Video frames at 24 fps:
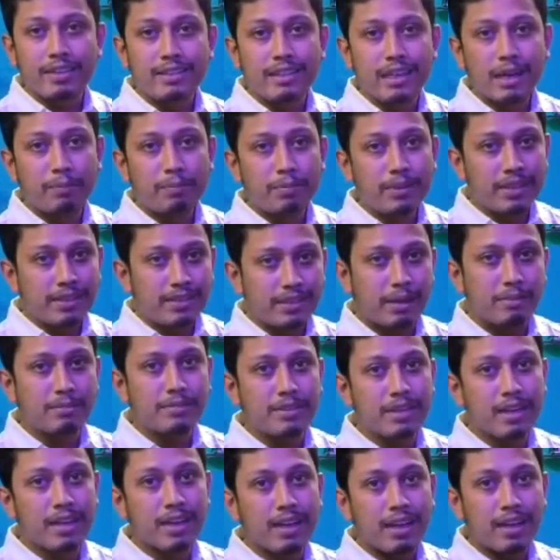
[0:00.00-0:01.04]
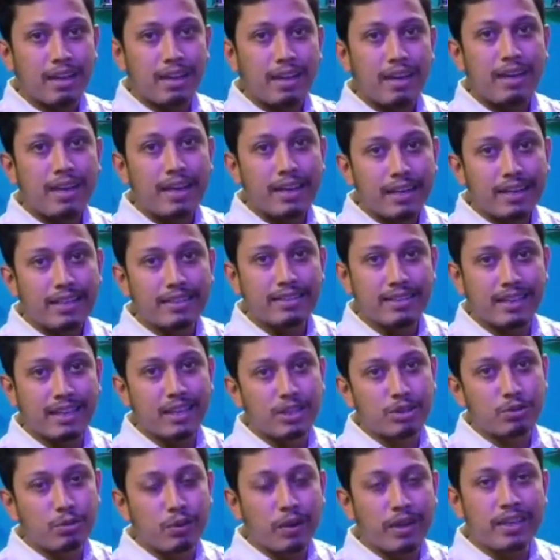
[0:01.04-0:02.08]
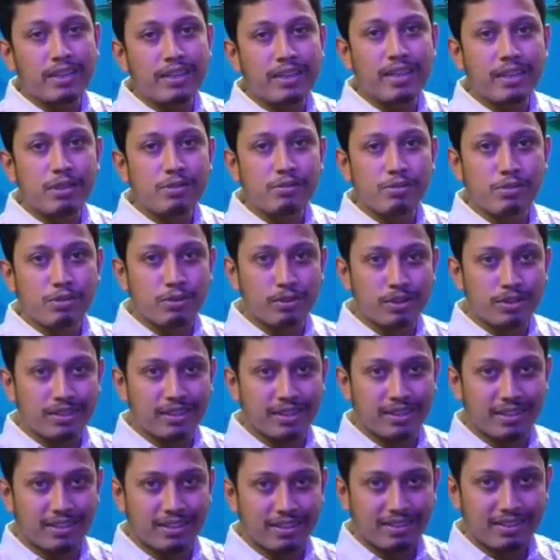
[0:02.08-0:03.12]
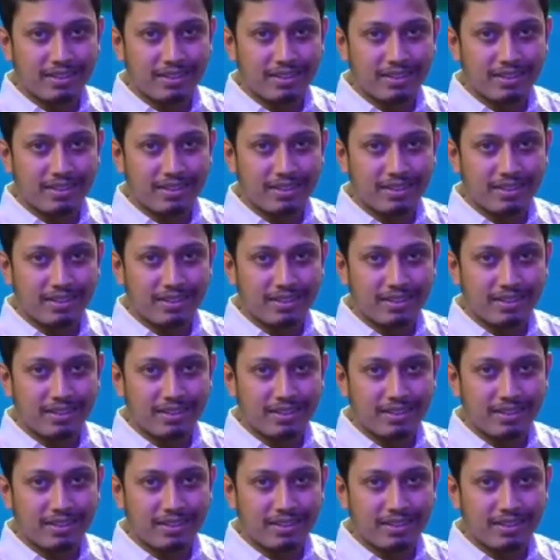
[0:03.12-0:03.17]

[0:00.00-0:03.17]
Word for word: যে আপনি স্যামসাং লেটেস্ট এস টোয়েন্টি থ্রি ইউজ করছেন